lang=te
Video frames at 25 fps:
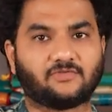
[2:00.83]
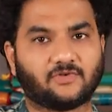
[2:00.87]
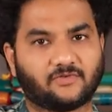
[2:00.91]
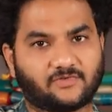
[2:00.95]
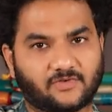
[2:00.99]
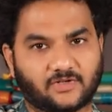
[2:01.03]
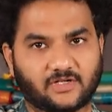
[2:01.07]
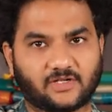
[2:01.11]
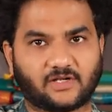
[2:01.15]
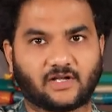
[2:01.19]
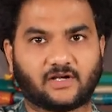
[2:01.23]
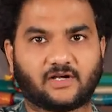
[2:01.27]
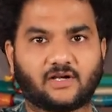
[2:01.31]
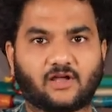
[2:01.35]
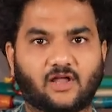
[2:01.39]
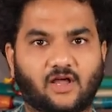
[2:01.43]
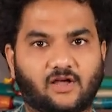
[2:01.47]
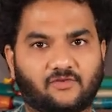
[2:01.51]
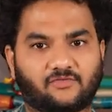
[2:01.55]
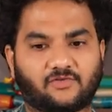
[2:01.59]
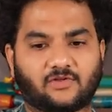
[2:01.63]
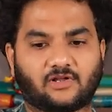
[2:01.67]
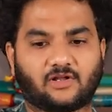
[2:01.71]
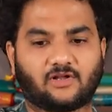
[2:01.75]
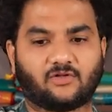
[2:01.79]
ఫిఫ్టీన్ హండ్రెడ్
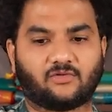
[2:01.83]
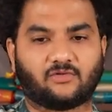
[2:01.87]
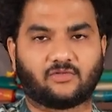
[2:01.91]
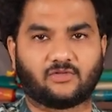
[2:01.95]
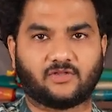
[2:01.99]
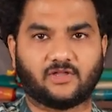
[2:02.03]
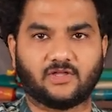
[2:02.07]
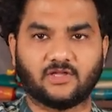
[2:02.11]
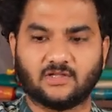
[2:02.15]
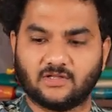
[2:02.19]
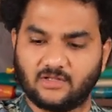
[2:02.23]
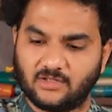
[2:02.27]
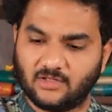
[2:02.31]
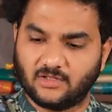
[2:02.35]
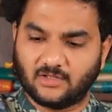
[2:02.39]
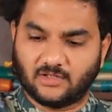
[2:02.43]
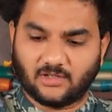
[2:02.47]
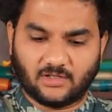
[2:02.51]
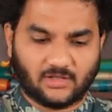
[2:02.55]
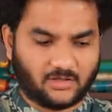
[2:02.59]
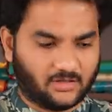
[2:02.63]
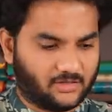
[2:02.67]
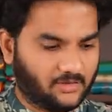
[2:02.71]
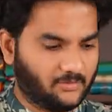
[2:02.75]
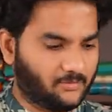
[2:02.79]
ఆఫర్లో ఉంది
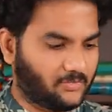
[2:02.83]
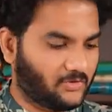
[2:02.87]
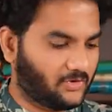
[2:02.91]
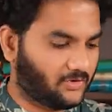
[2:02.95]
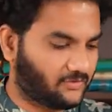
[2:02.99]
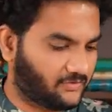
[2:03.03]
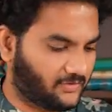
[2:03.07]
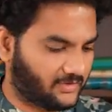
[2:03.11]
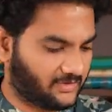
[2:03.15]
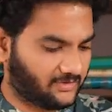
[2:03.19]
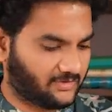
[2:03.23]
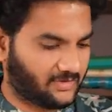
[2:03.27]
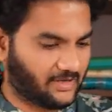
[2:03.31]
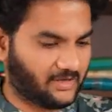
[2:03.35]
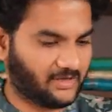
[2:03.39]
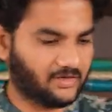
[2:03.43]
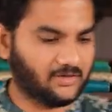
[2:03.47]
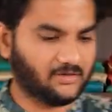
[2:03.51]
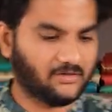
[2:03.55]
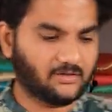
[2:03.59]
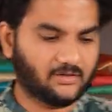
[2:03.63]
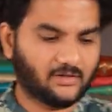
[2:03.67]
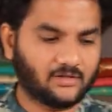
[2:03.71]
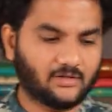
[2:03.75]
ఇది బ్యూటిఫుల్ శారీ